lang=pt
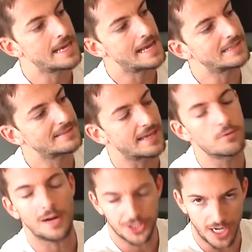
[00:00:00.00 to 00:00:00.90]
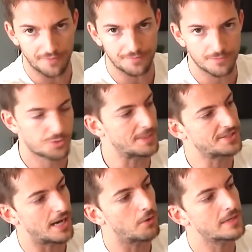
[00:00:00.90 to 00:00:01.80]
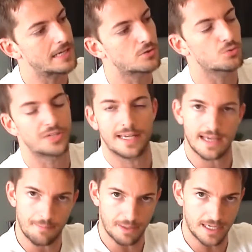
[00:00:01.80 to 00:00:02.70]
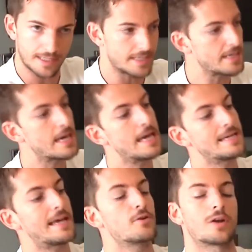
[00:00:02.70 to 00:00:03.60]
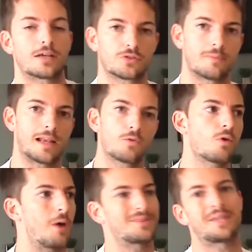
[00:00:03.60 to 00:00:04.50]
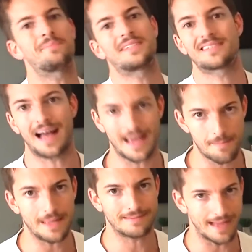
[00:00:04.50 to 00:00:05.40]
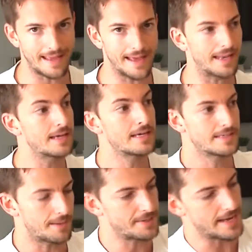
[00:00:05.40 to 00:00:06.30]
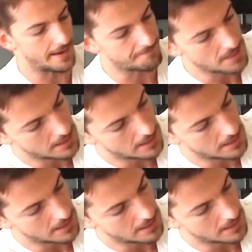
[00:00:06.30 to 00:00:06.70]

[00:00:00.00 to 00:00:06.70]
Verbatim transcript: eles têm uma chave especial que eles conseguem abrir aqui e aí olhar a sua mala com calma sem precisar arrebentar ela e abrir ela.